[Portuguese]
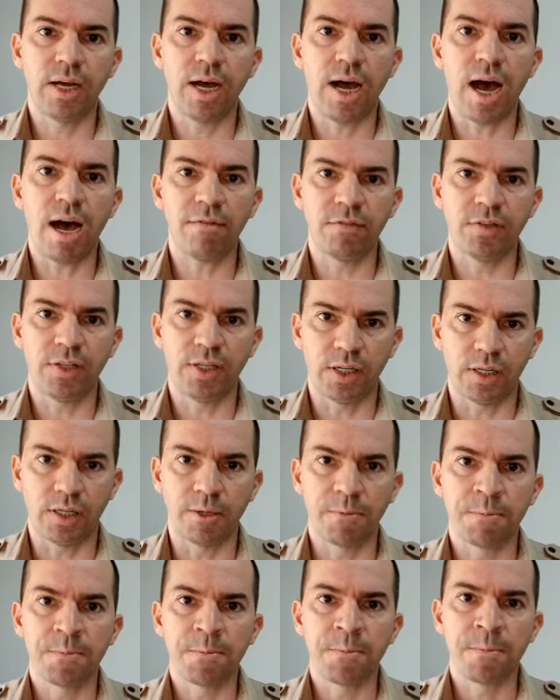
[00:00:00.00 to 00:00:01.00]

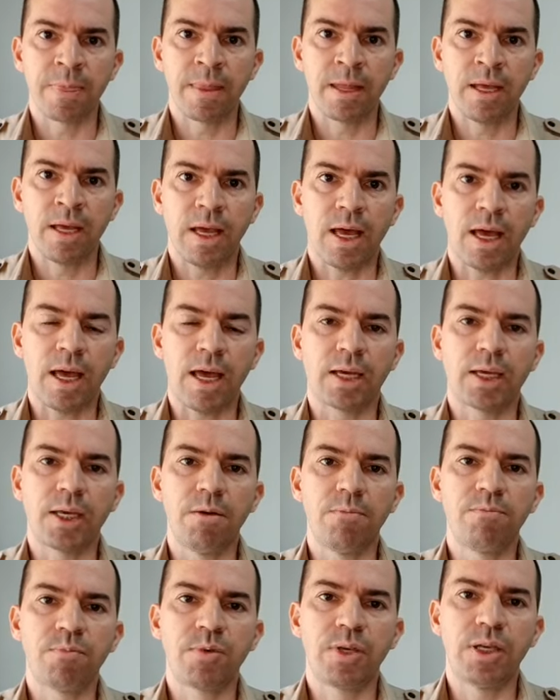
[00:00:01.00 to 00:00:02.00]
Avner é,
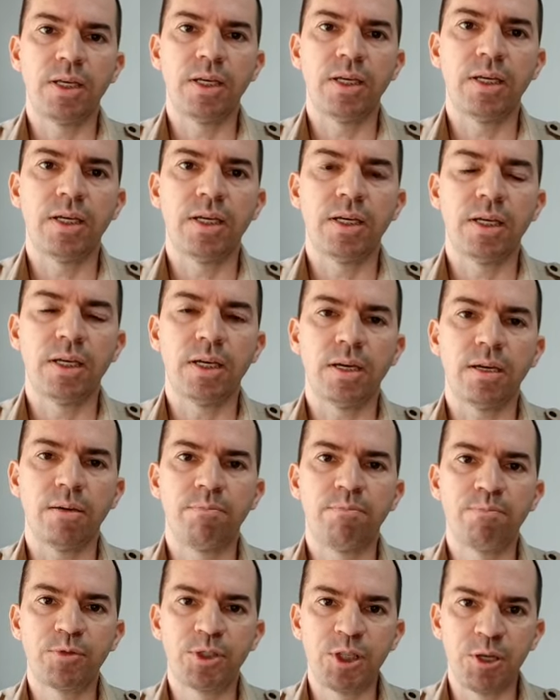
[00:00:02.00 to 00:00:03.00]
que, que
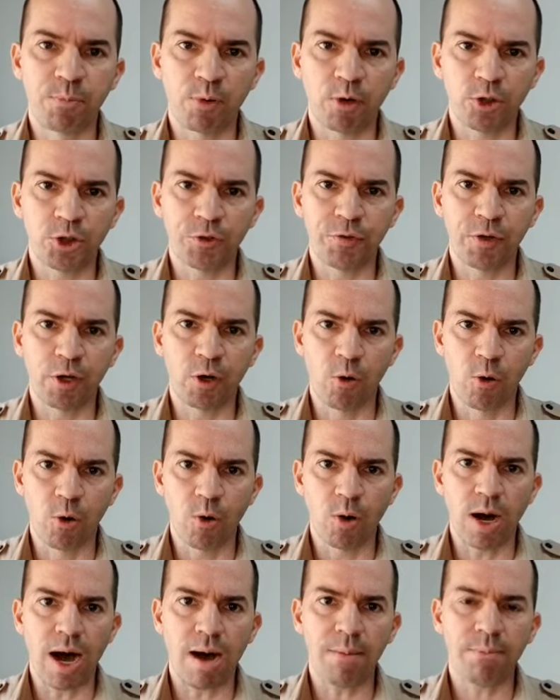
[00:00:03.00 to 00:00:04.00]
se
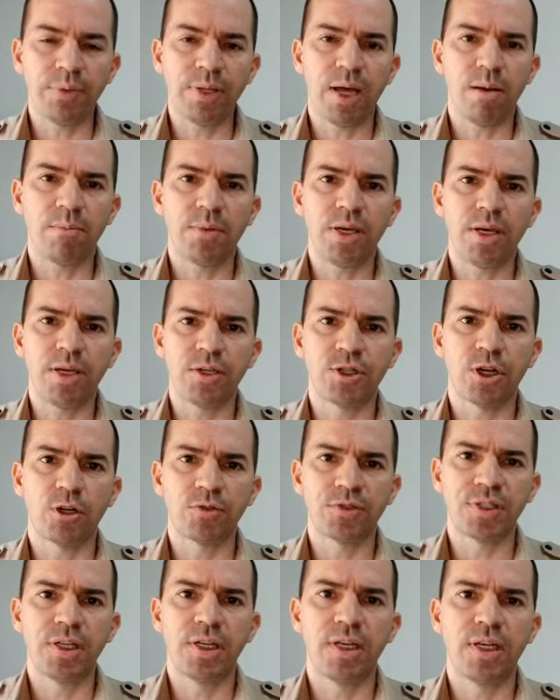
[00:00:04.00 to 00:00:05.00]
prontificou rapidamente
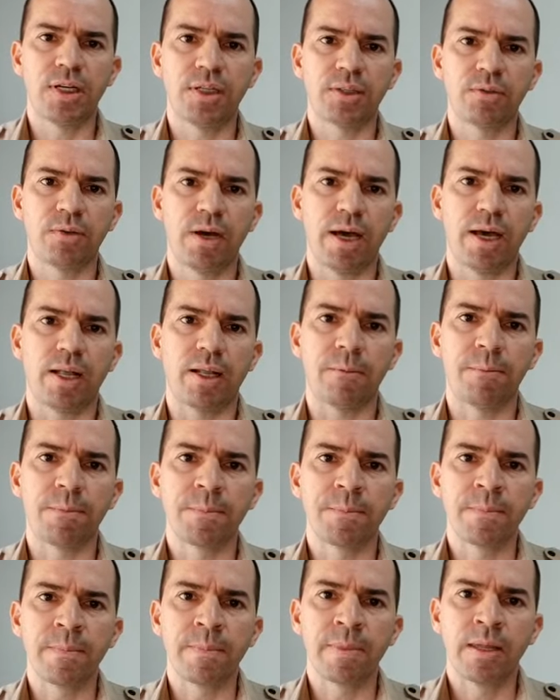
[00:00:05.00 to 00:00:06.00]
auxiliando ela.
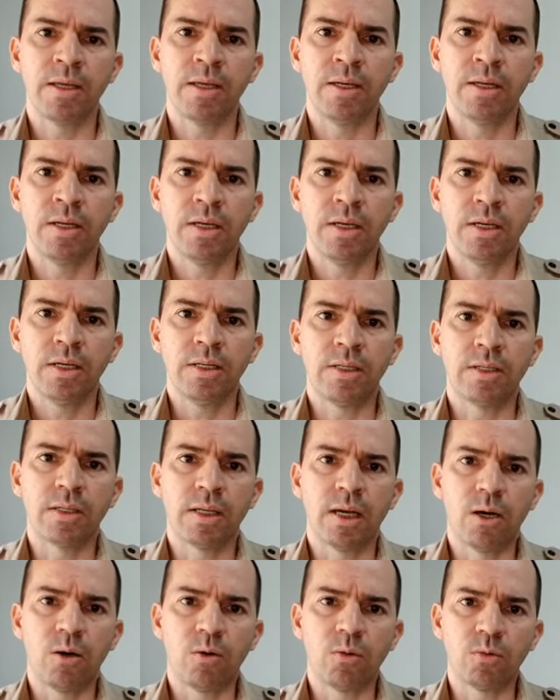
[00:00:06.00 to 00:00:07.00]

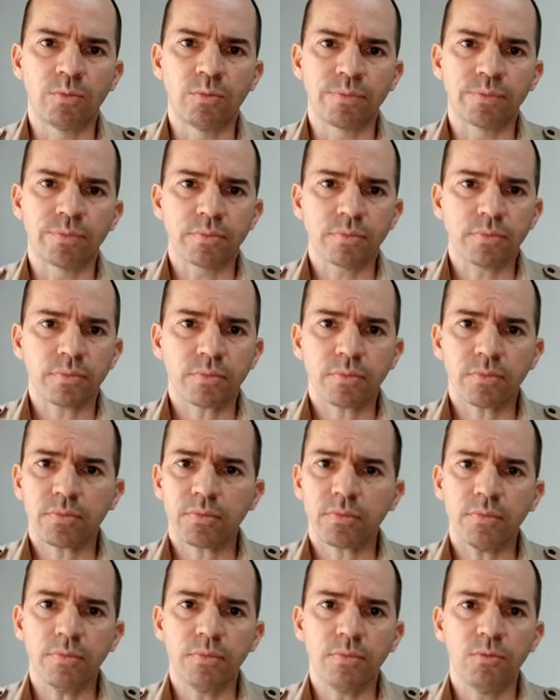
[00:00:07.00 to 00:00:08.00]
Então,
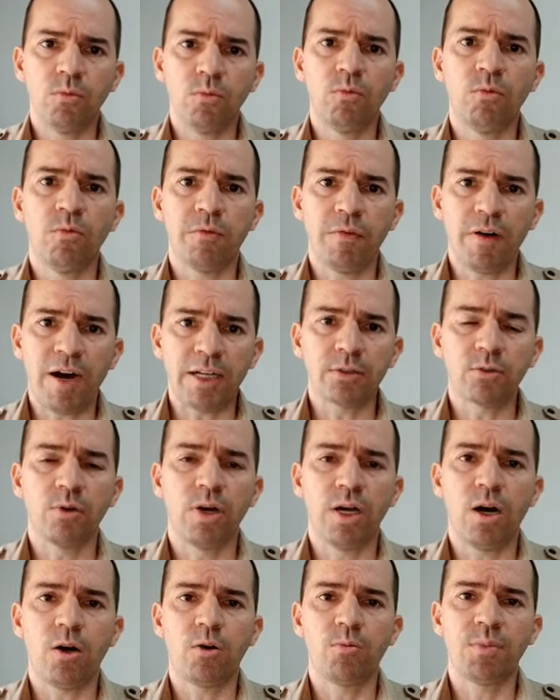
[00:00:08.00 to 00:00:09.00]
um fato
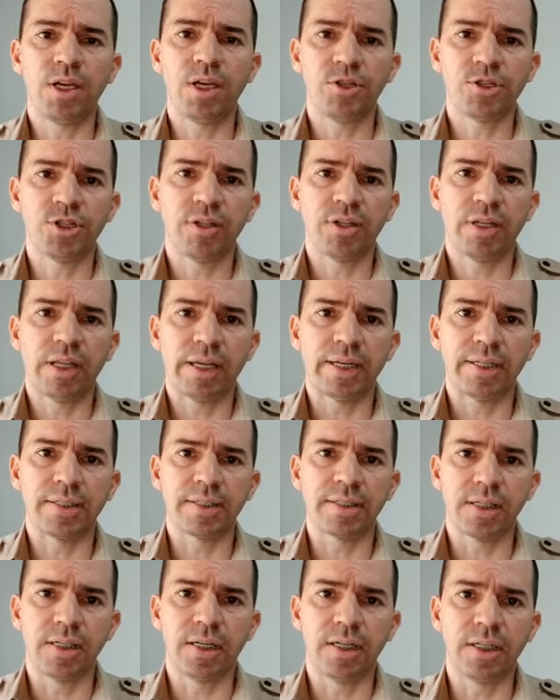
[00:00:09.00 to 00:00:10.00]
realmente
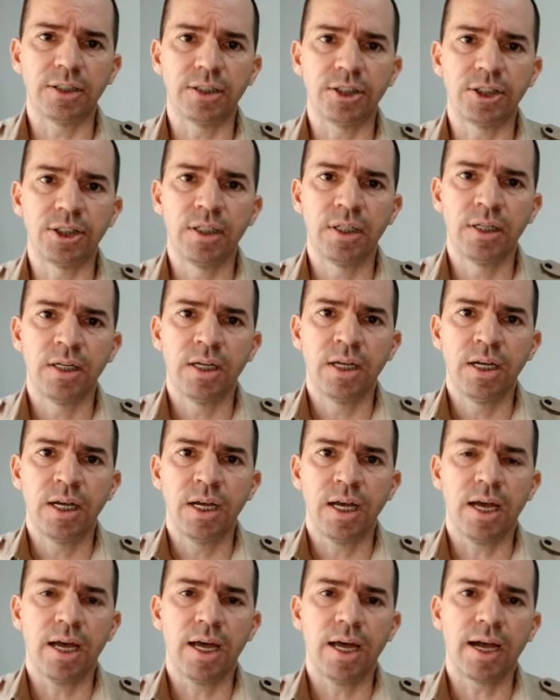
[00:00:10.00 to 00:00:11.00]
interessante.
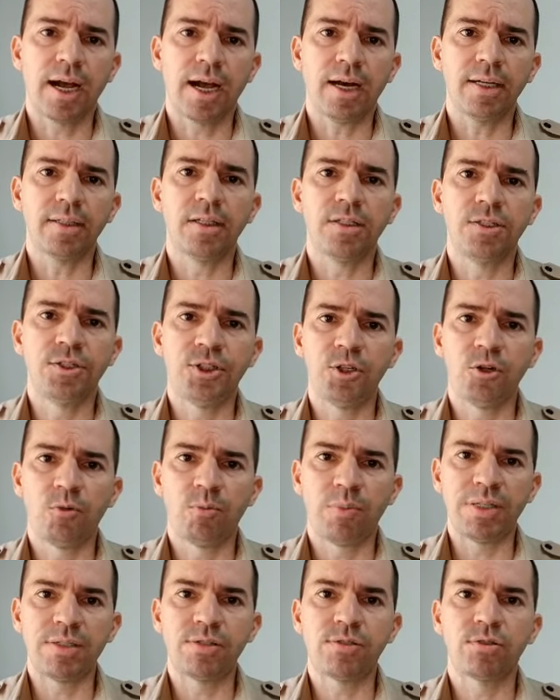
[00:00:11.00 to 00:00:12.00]
É, cada dia
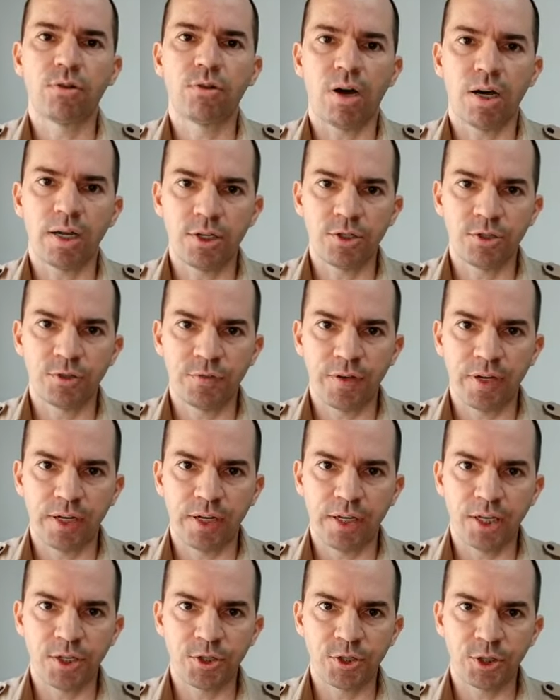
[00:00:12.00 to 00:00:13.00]
uma história
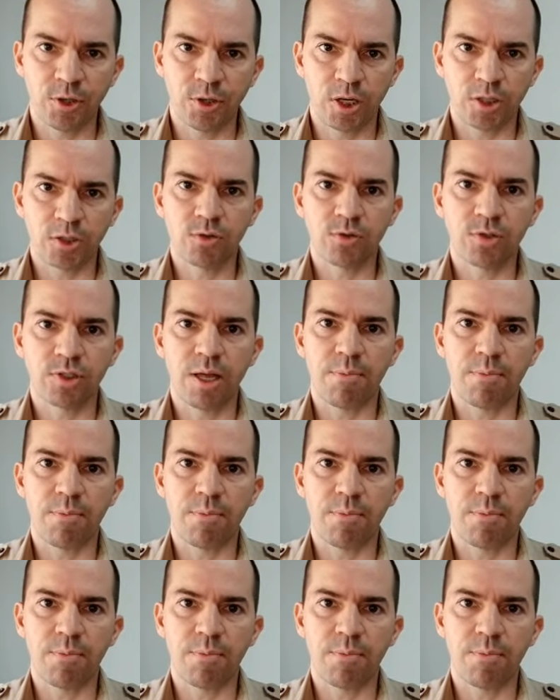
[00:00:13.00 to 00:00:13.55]
diferente que nós nos